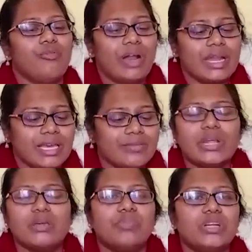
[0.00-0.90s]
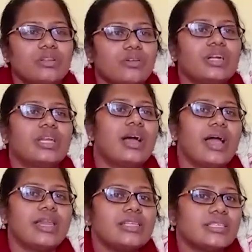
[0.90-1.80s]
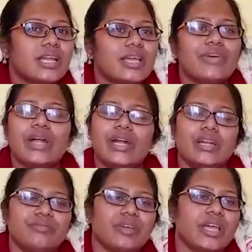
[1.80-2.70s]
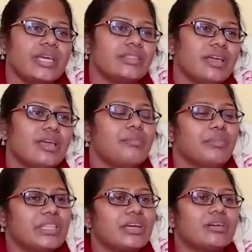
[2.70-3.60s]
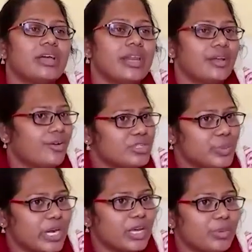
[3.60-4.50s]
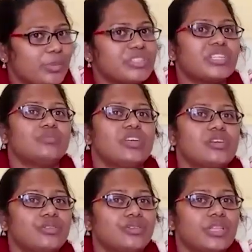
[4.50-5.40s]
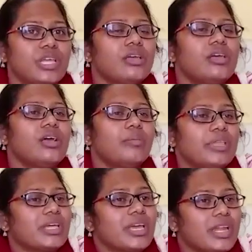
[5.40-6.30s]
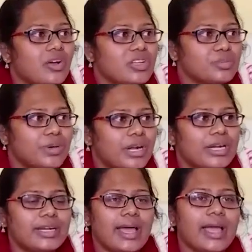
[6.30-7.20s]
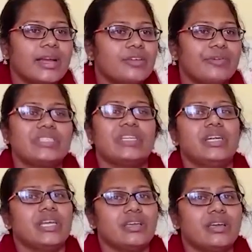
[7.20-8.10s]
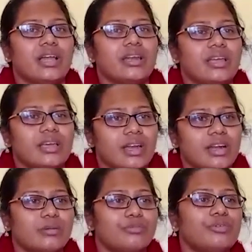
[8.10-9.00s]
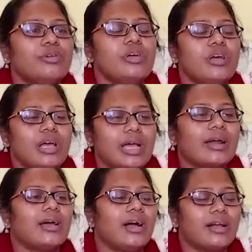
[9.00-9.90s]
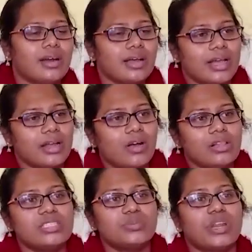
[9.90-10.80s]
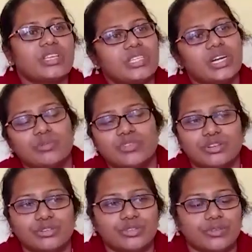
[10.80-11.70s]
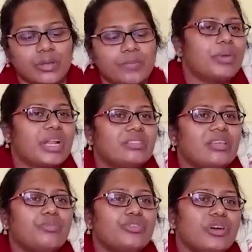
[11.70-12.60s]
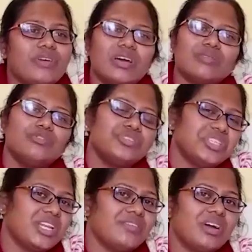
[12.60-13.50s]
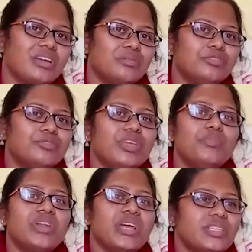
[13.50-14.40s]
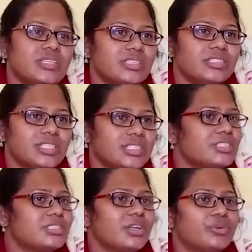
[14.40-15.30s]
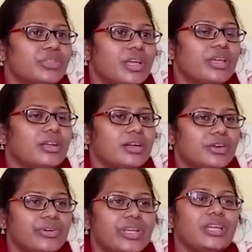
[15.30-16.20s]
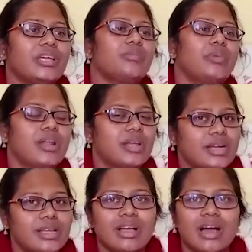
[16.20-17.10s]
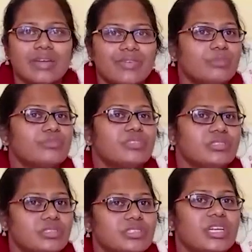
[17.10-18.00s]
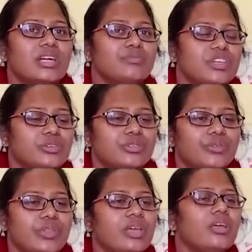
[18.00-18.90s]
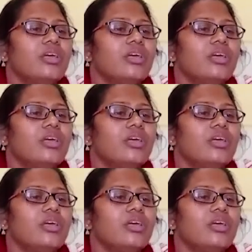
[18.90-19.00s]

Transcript: వాళ్ళకి ఏమైనా ఇబ్బందులు అంటే హై రిస్క్ అనేవి ఐడెంటిఫై అయితే మెదక్ ఏరియా హాస్పిటల్కి పంపించడం జరుగుతుంది మెదక్ ఏరియా హాస్పిటల్ని ట్యాగ్డ్ ఫెసిలిటీ అని అనడము అక్కడ అక్కడ గైనకాలజిస్ట్ పరీక్ష చేయడం జరుగుతుంది ప్రతి బుధవారము శనివారము ఇమ్యునైజేషన్ సెషన్స్ జరుగుతాయి అంటే రొటీన్గా పిల్లలకి టీకాలు ఇవ్వడం చేయడం జరుగుతుంది